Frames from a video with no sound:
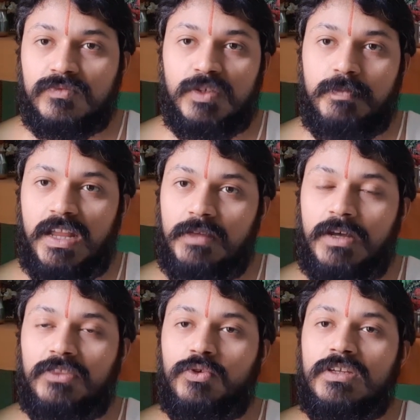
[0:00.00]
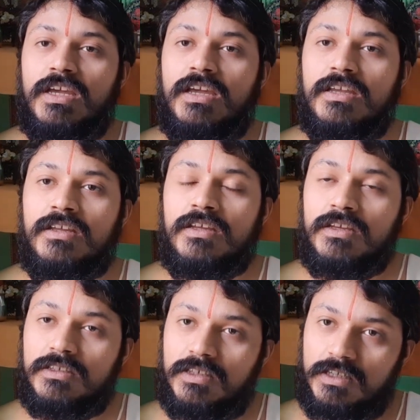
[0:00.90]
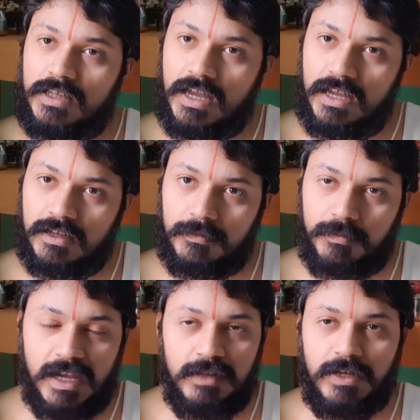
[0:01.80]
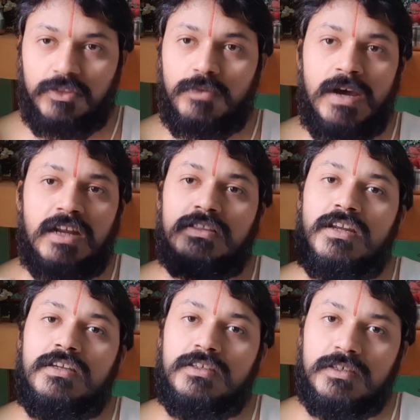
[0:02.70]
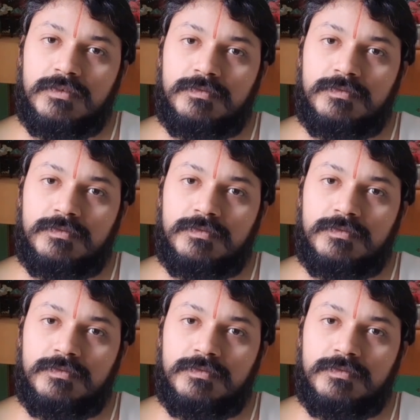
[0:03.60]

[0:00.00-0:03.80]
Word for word: पहली बात तो ये कि ये पहली बात तो मारता नहीं है